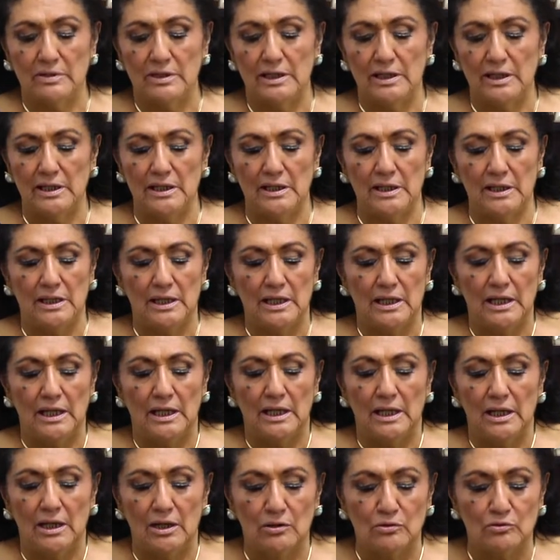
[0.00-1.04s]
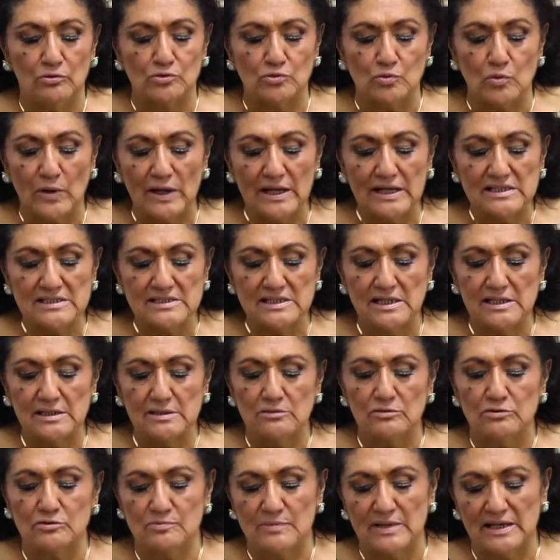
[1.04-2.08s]
que los jueces,
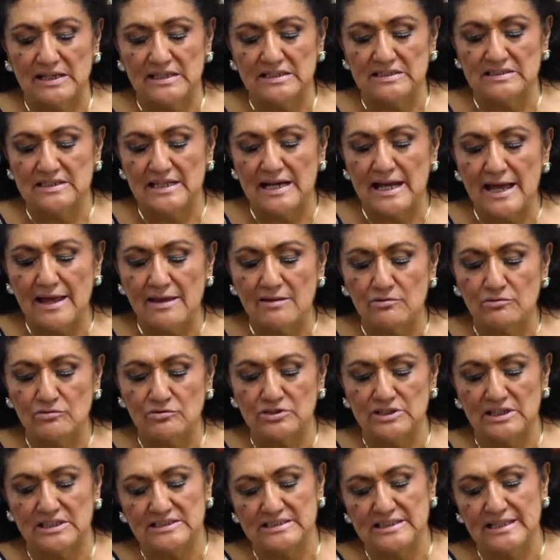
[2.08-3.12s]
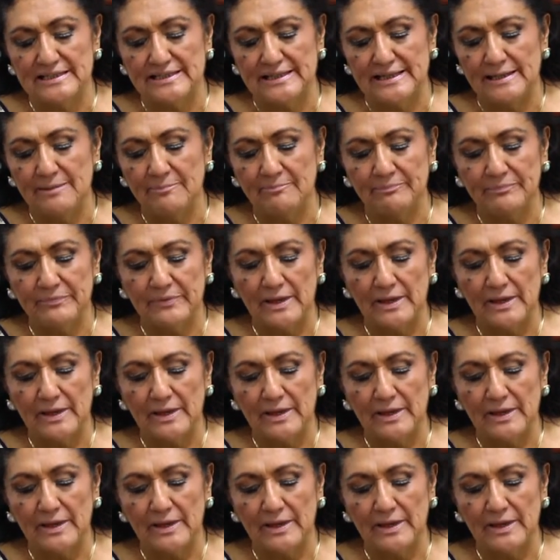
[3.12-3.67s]
los magistrados, etcétera,